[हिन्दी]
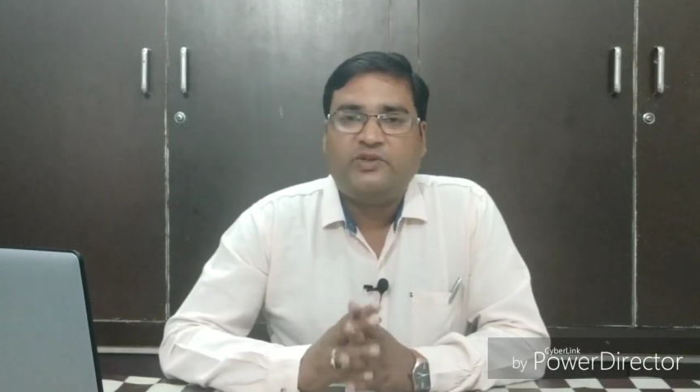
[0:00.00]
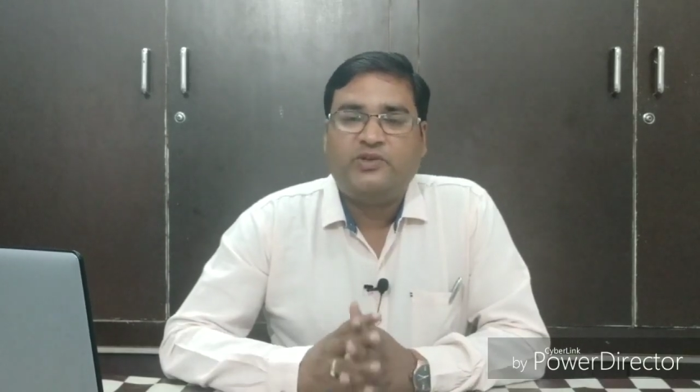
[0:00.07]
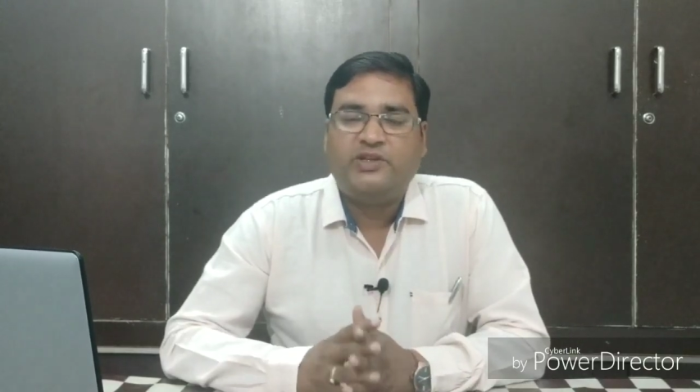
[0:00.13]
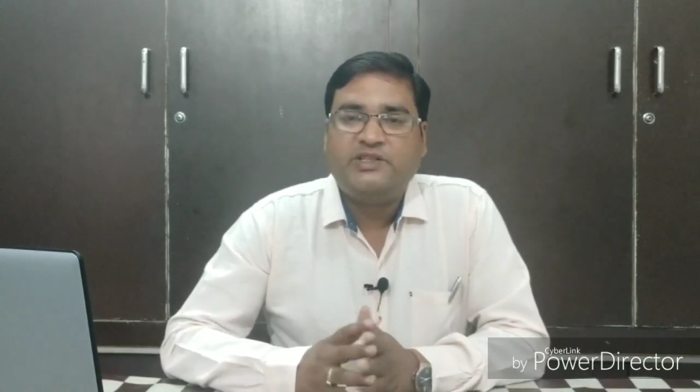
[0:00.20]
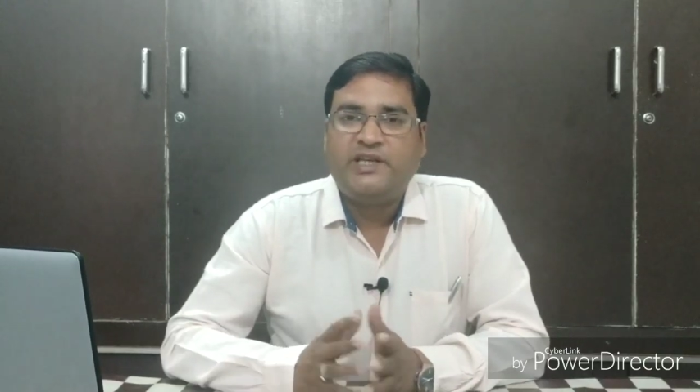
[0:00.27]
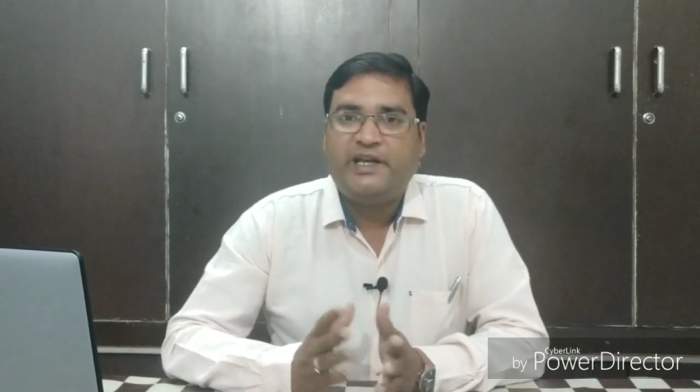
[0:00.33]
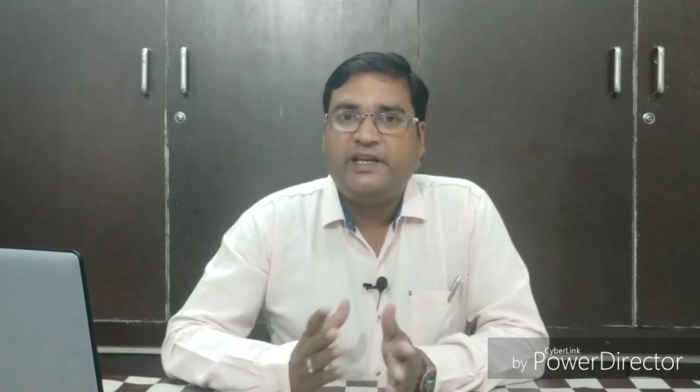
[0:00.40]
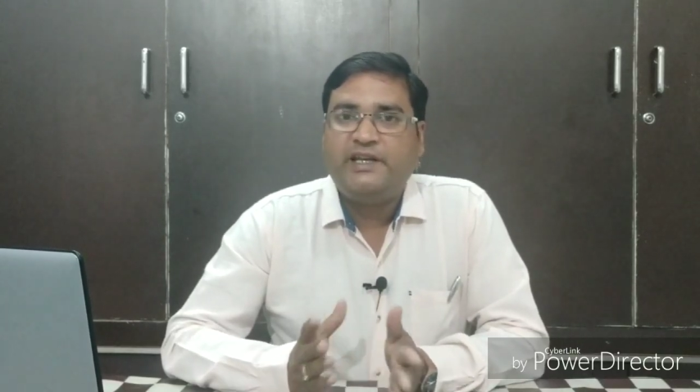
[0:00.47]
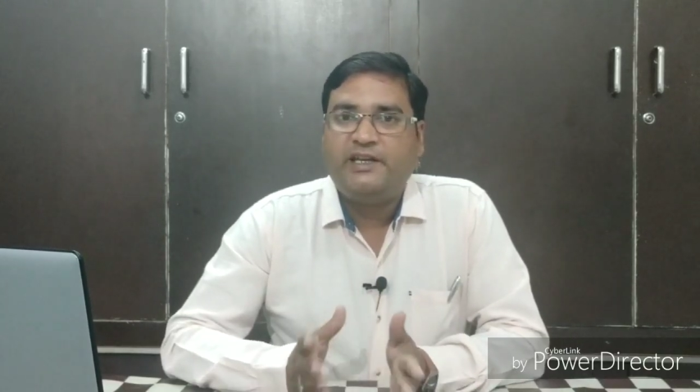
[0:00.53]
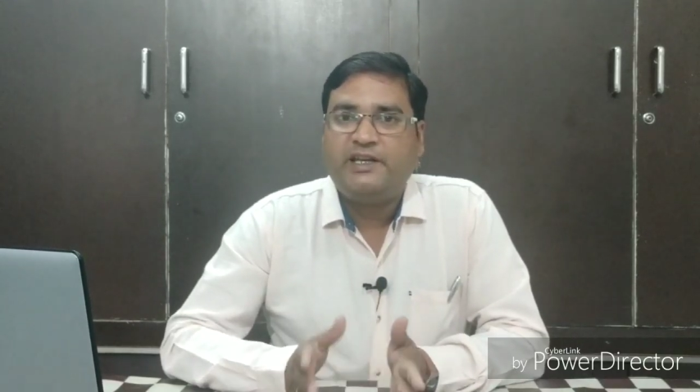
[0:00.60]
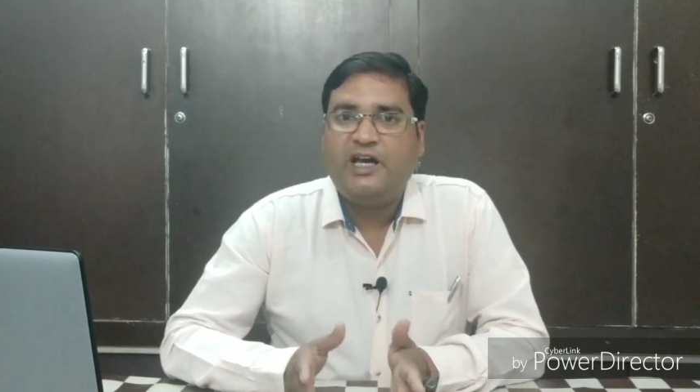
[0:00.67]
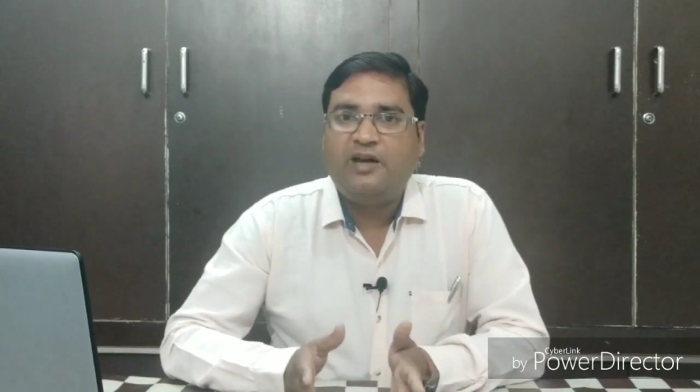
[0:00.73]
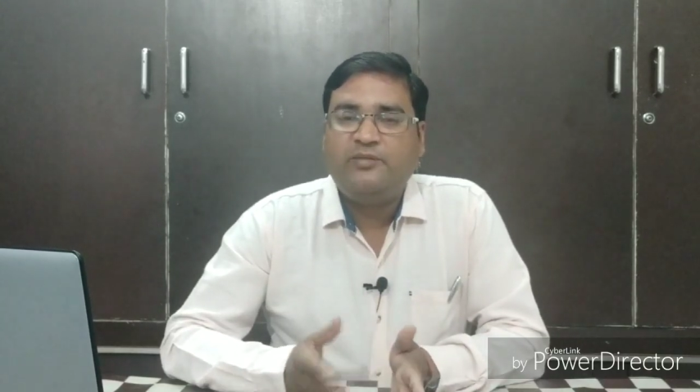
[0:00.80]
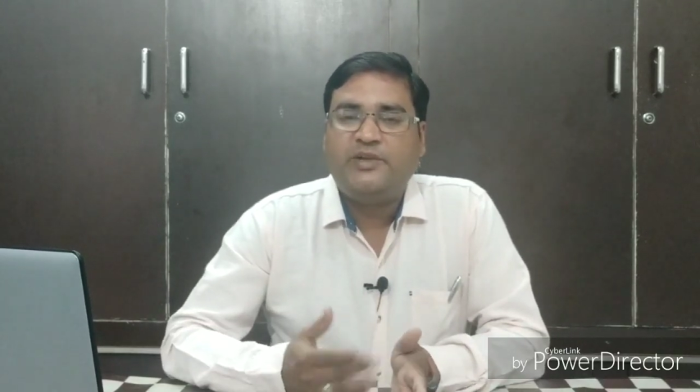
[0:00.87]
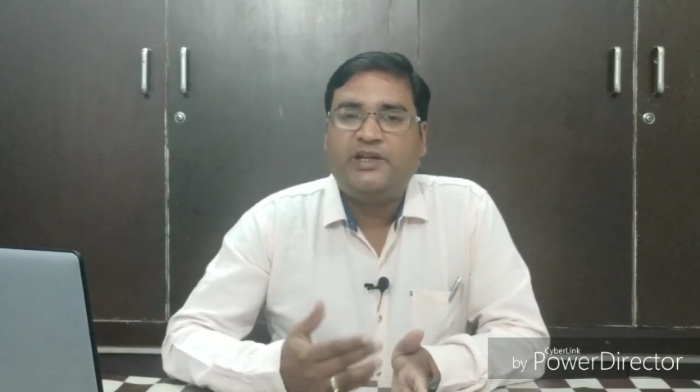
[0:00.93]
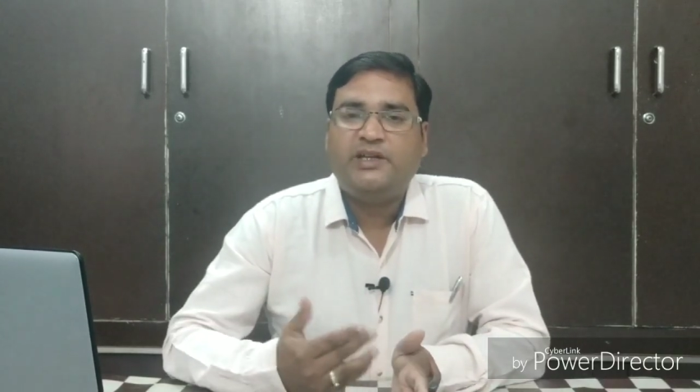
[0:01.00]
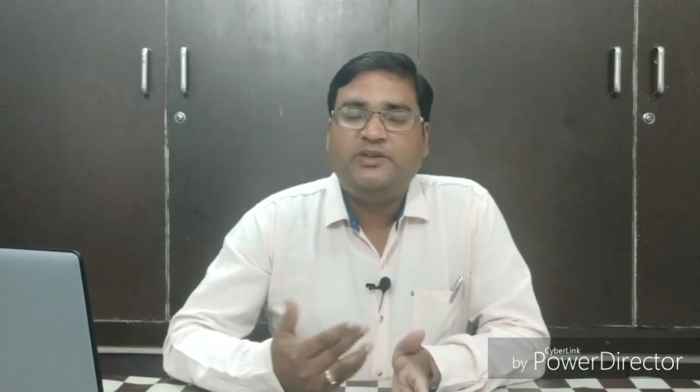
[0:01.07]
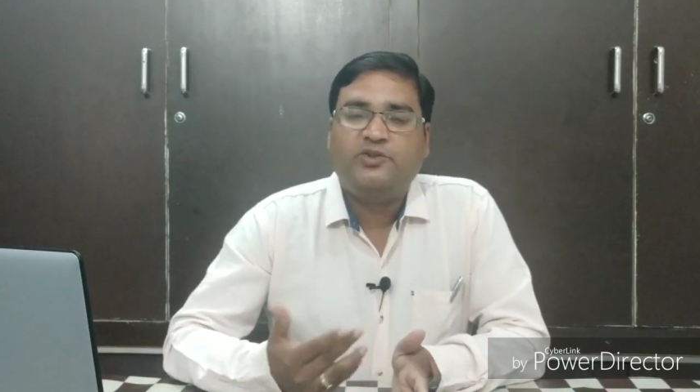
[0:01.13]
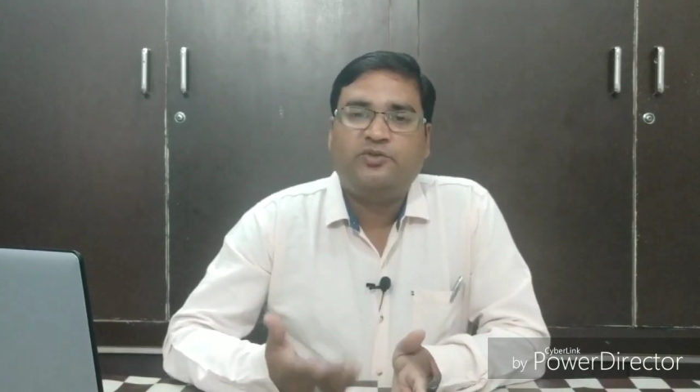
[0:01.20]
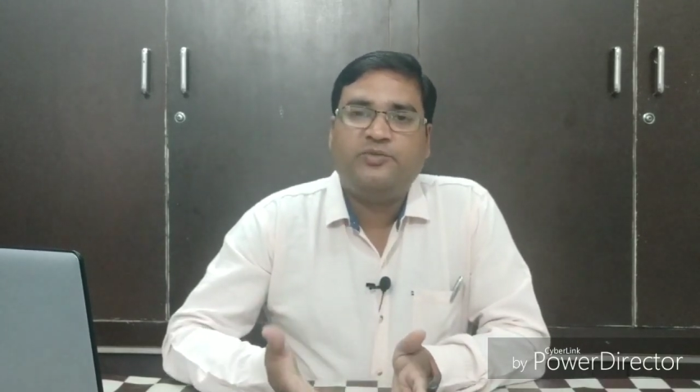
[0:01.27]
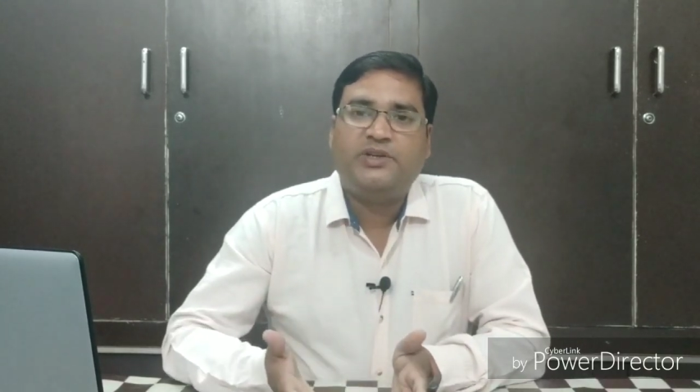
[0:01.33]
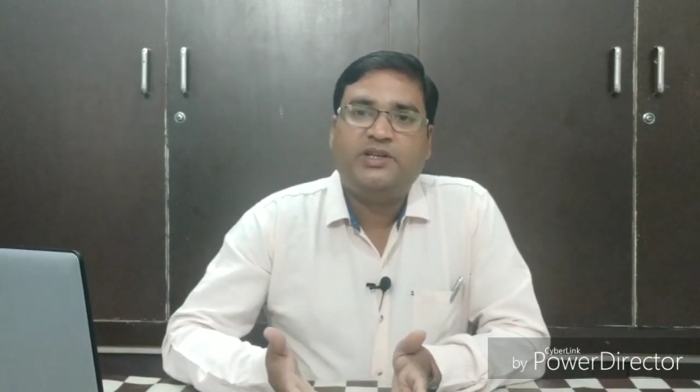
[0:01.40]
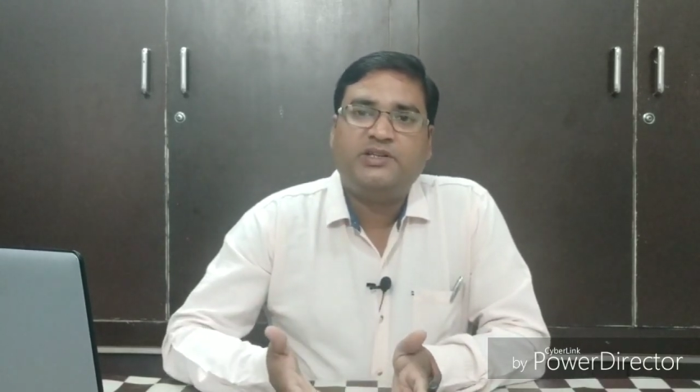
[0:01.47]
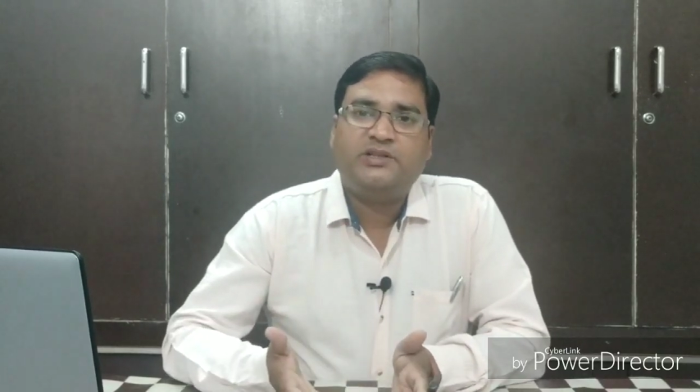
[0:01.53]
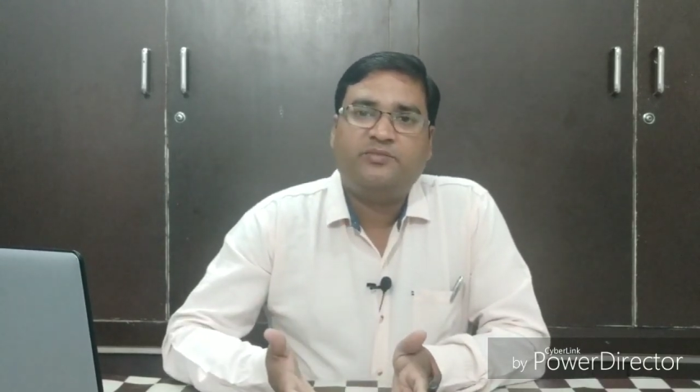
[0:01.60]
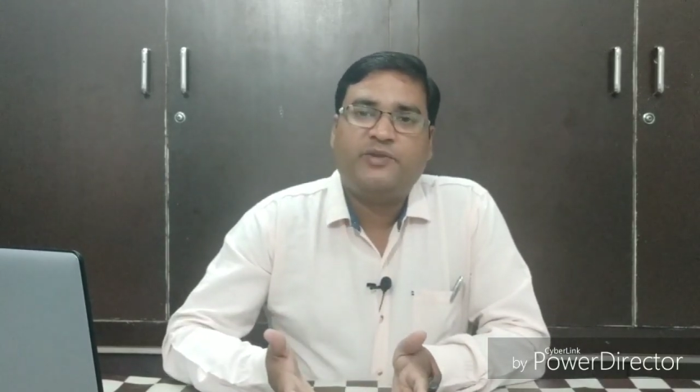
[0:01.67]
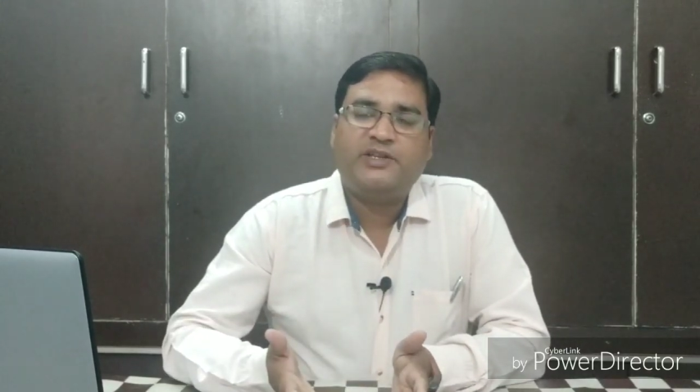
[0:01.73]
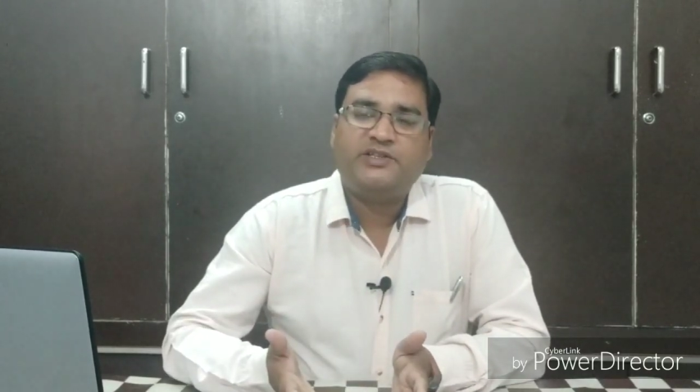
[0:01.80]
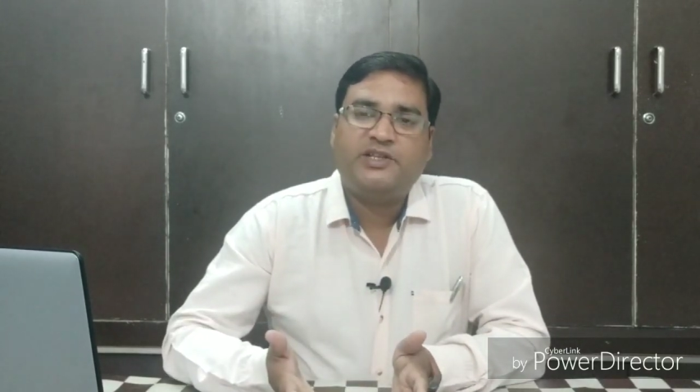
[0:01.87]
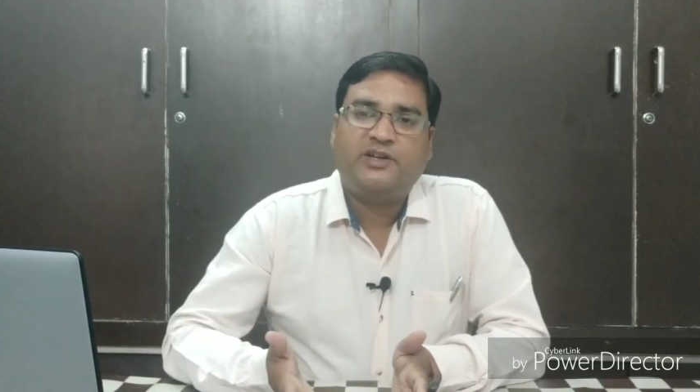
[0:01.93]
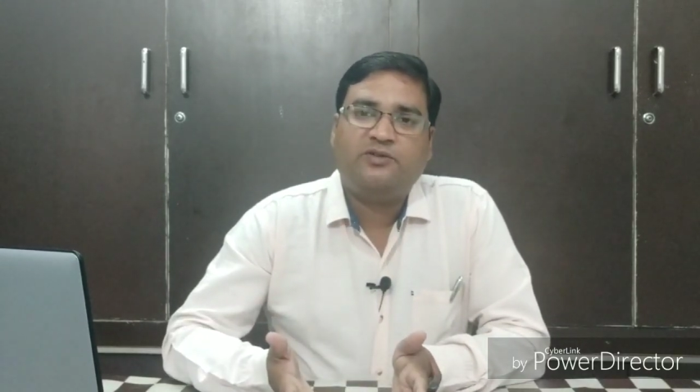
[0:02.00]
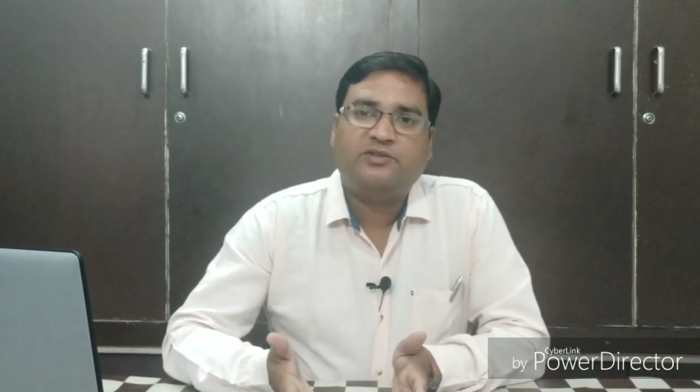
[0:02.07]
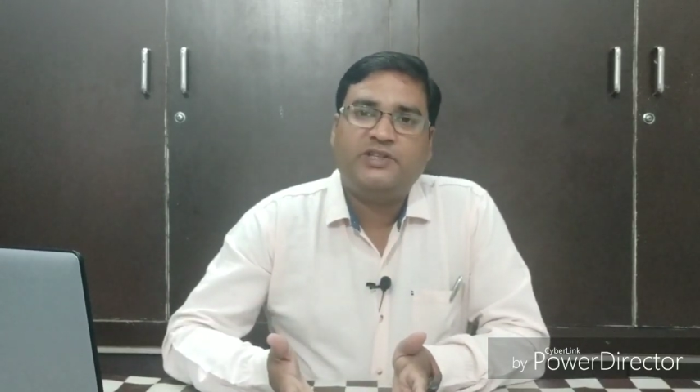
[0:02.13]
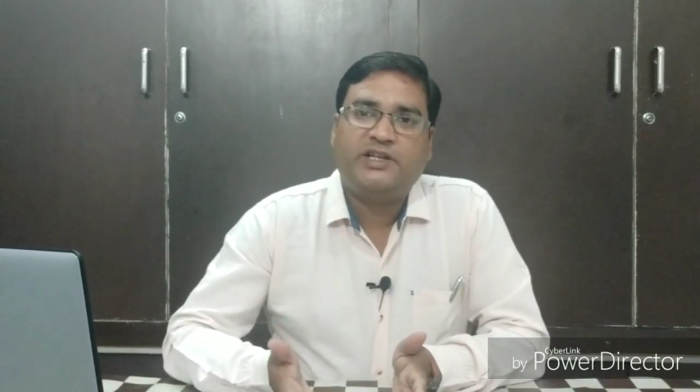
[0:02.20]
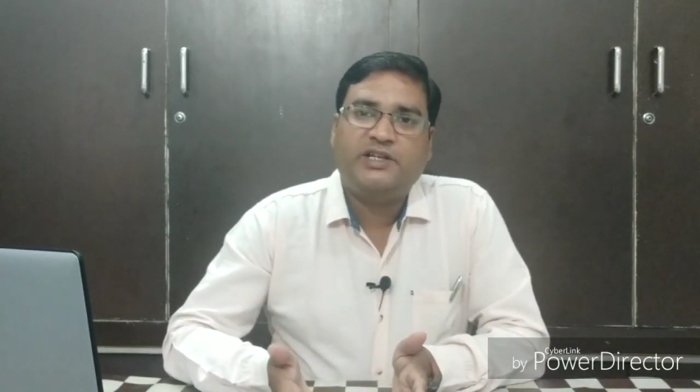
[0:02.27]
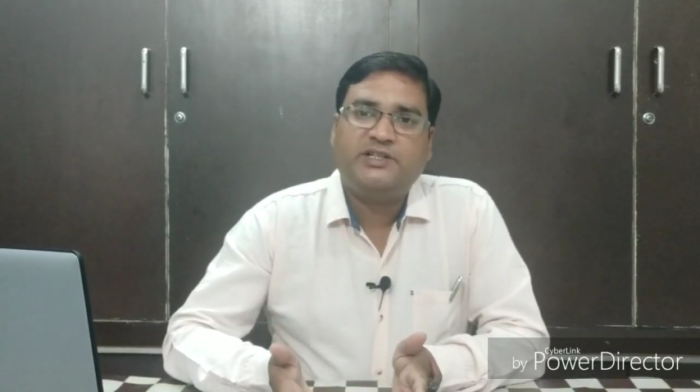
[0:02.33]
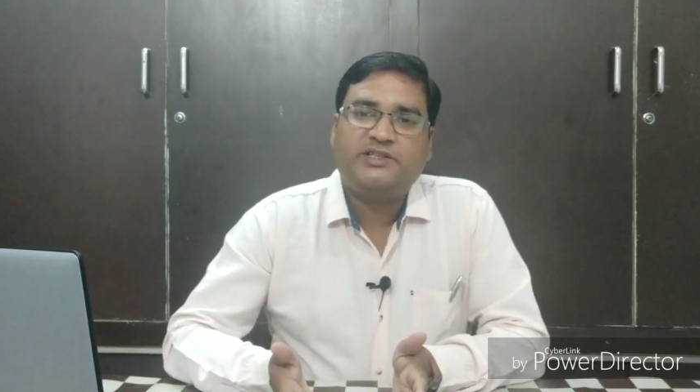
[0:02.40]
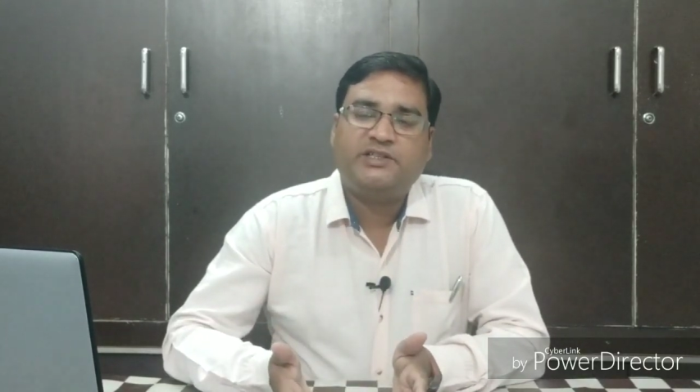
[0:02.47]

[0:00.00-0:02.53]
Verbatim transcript: तो ये सारे इनाम हैं जो भी इस परीक्षा को देंगे